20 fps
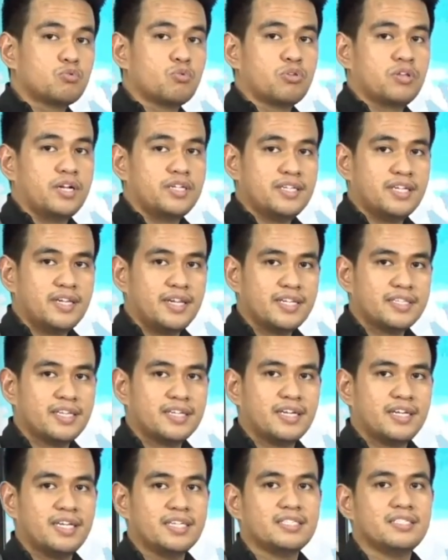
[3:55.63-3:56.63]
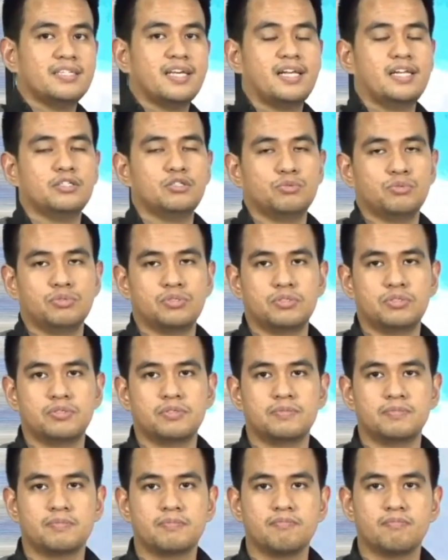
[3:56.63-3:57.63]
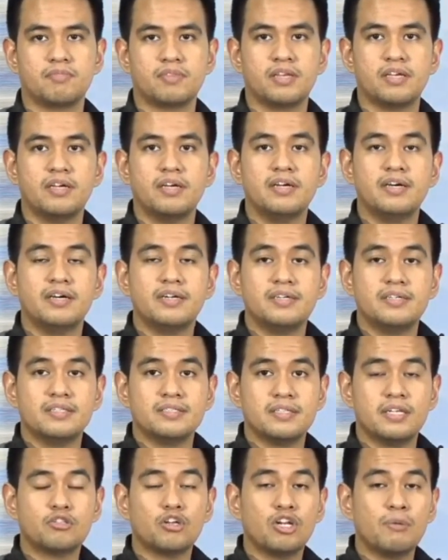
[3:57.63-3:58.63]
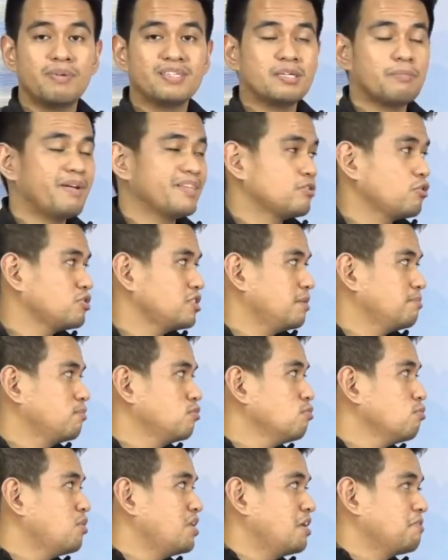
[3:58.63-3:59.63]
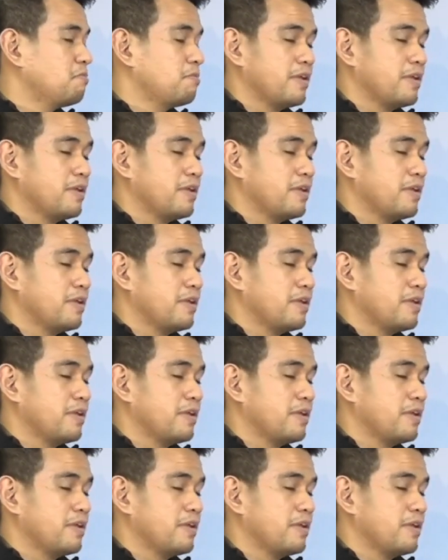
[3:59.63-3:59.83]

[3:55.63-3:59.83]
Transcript: to 33 degrees Celsius. Dito naman sa Metro Cebu mula